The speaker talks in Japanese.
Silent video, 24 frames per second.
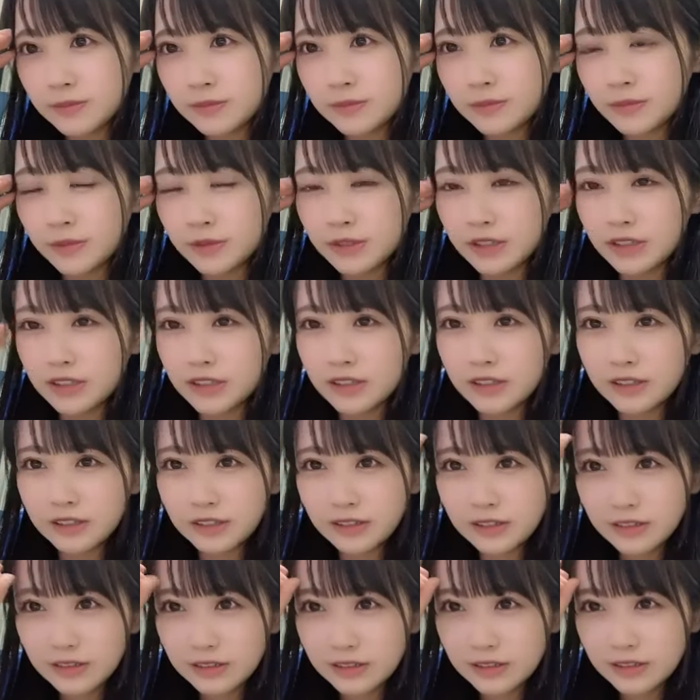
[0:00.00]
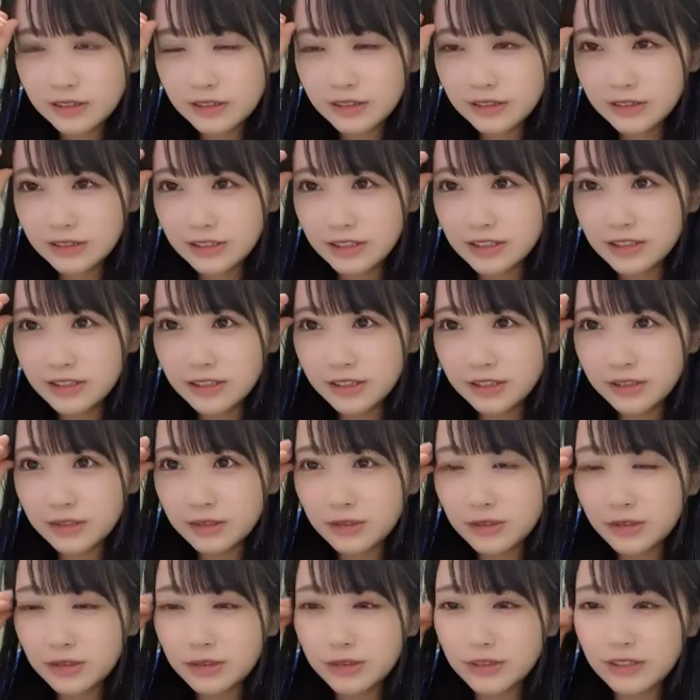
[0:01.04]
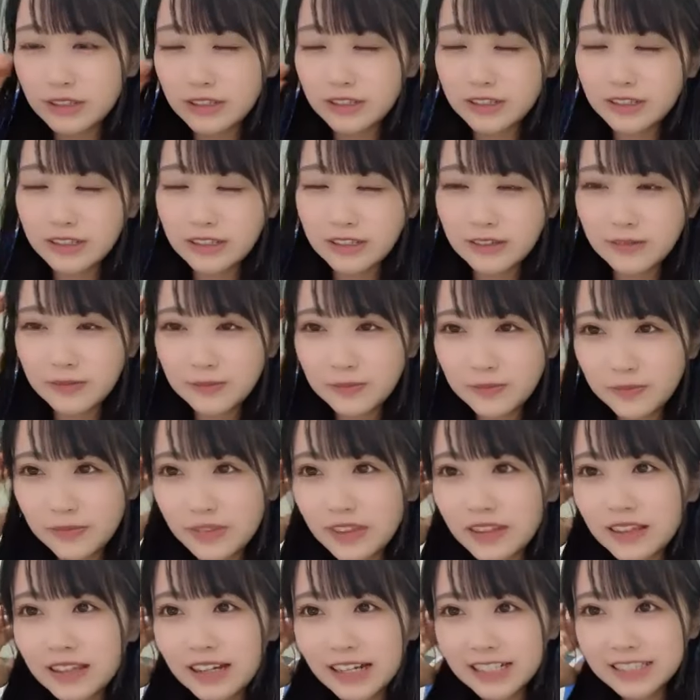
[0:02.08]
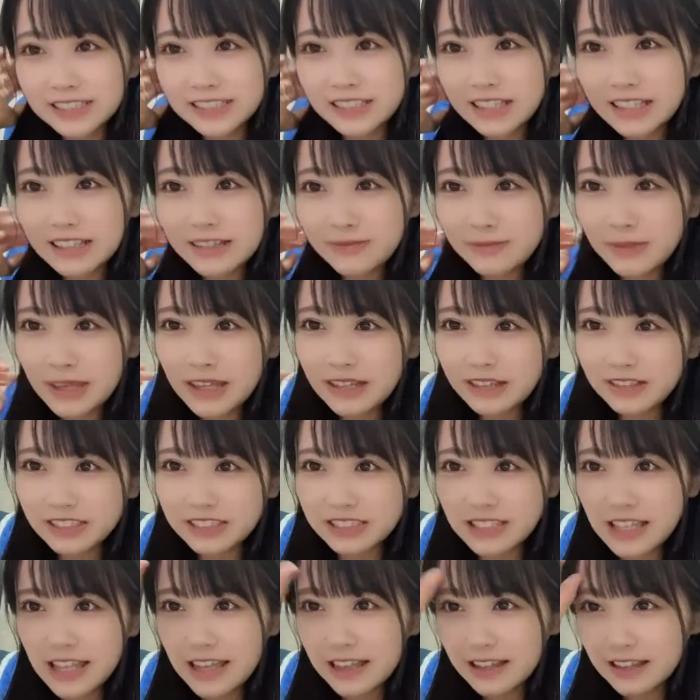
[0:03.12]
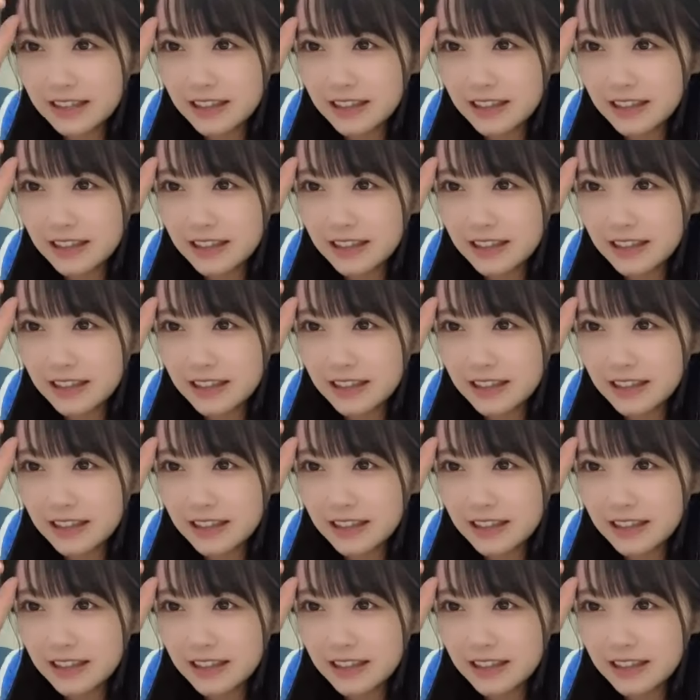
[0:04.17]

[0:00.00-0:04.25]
もうね嬉しい前日の夜からね「明日メイクして